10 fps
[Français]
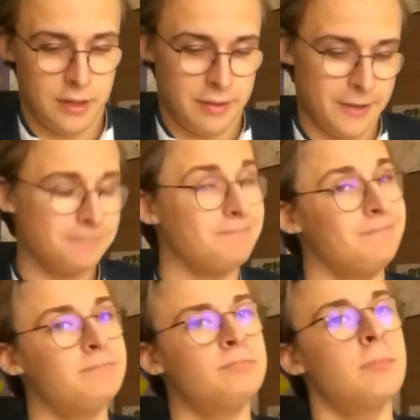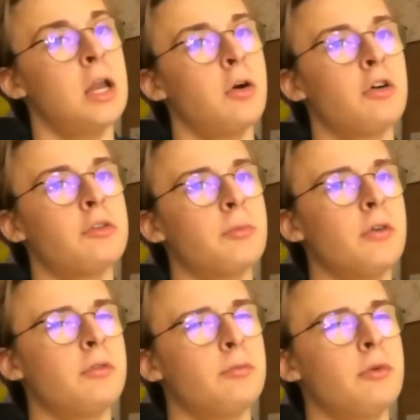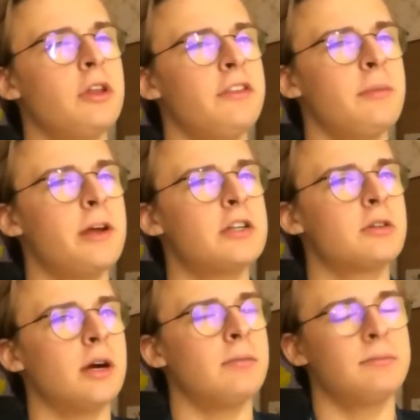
bien. Malheureusement, vous ne me laissez pas le choix.